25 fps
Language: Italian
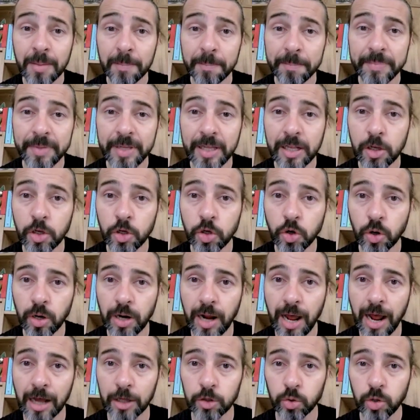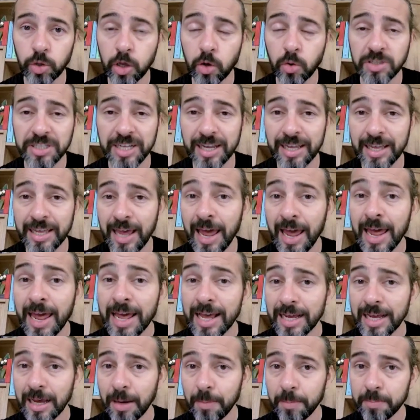migliorato, che cosa è che è
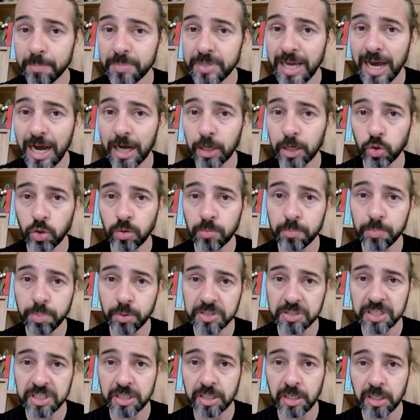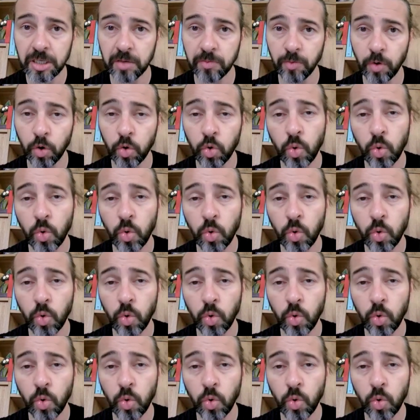cambiato in positivo,